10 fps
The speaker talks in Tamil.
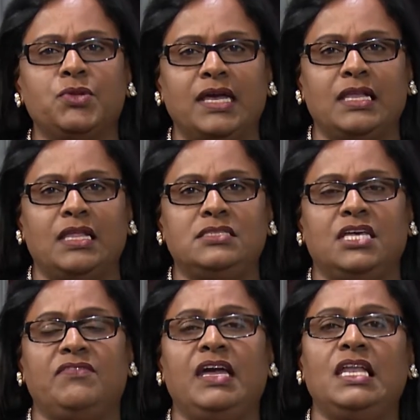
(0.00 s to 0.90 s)
துறைகளில்
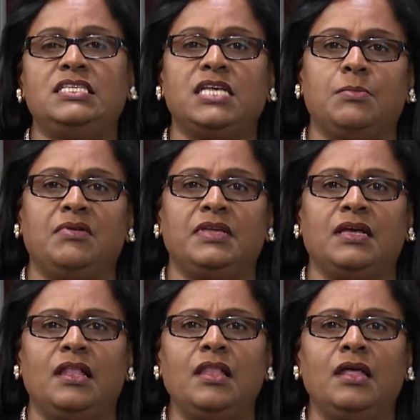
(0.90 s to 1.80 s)
சேவைகளை
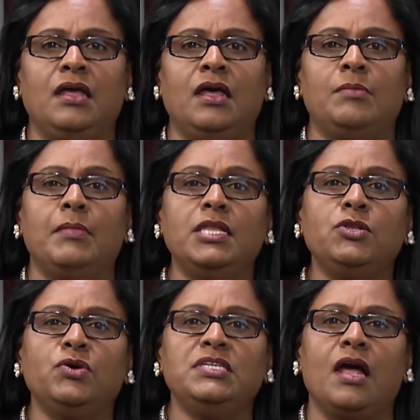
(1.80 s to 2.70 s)
செய்பவர்கள்
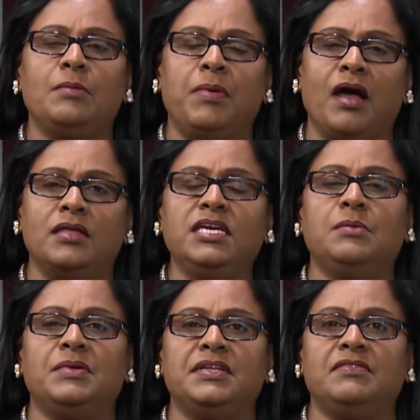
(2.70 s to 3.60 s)
மனநோயினால்
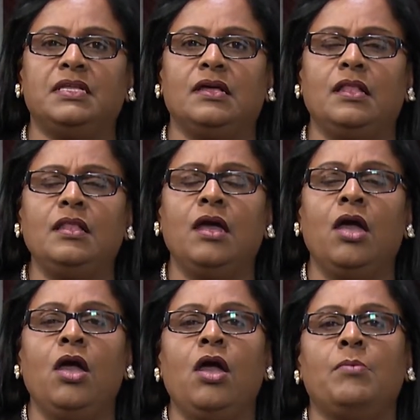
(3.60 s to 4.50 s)
பாதிக்கப்பட்டவர்கள்
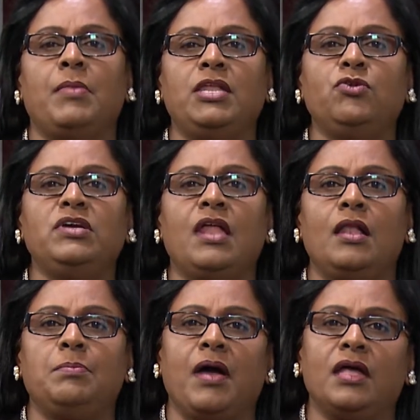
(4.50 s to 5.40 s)
மனநோயினால்
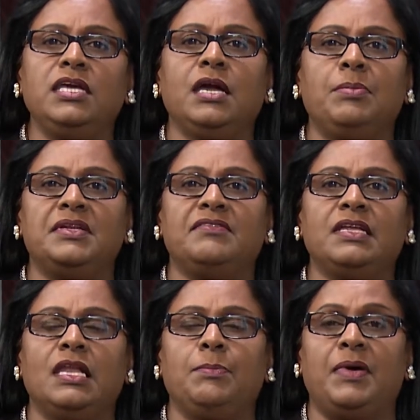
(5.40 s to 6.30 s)

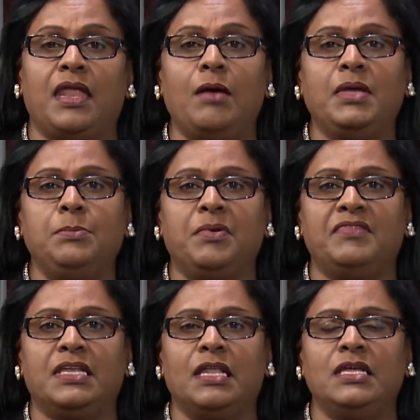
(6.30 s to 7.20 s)
பாதிக்கப்பட்டவர்களை
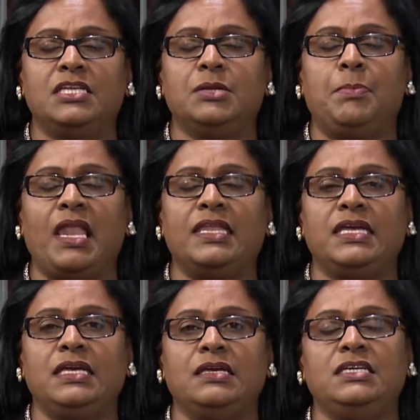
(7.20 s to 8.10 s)
பராமரிப்பவர்கள் என்று பலரை
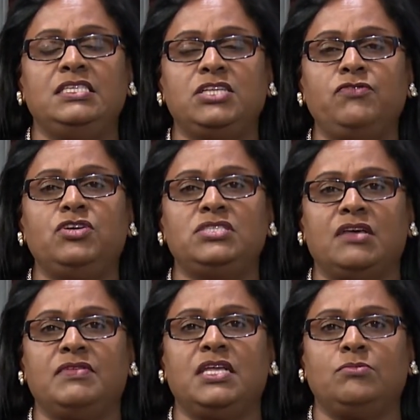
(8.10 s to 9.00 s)
இன்டர்வியூ
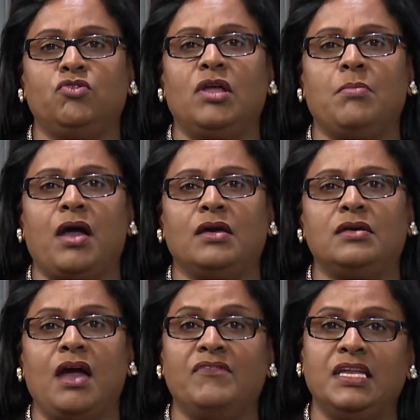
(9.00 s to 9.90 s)
செய்வதன் மூலமாக
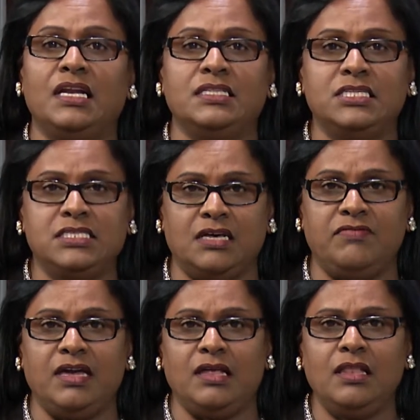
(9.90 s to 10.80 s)
அவர்களது
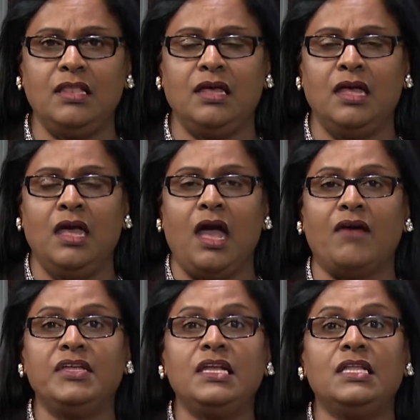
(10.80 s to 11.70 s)
சேவைகள்
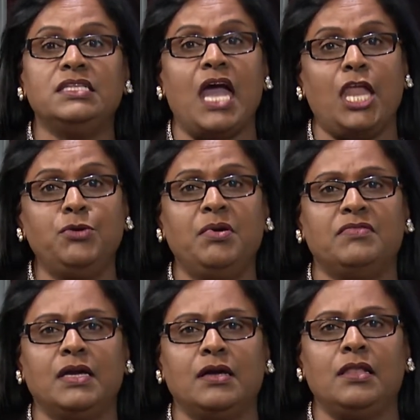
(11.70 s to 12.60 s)
அவர்களது
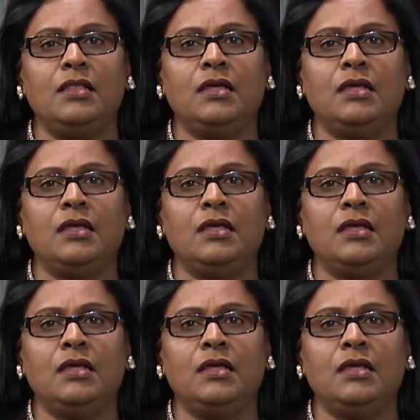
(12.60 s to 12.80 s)
அனுபவங்கள்